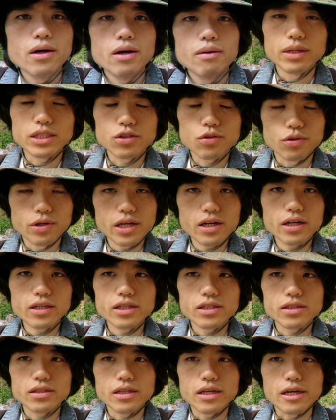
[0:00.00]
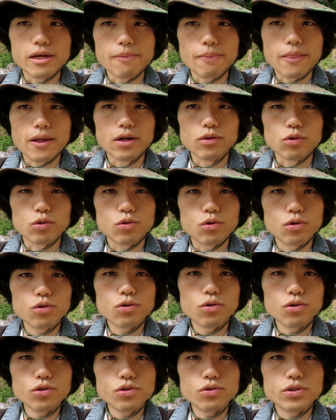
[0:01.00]
まあ、それがですねあのご
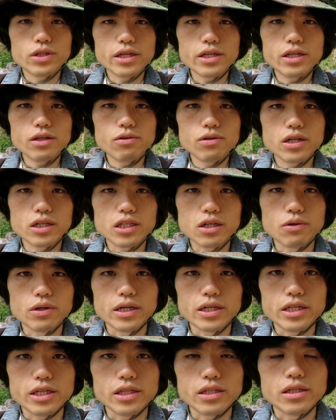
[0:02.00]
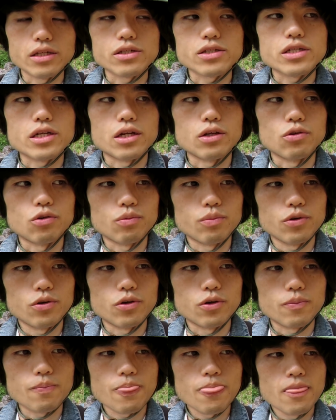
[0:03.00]
購入できる方はいいんですけれど
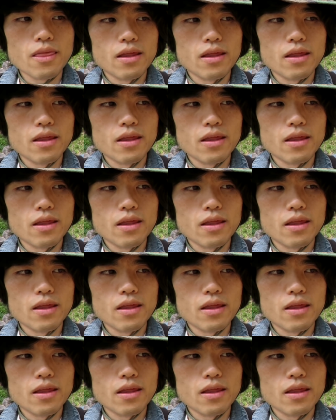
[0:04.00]
も、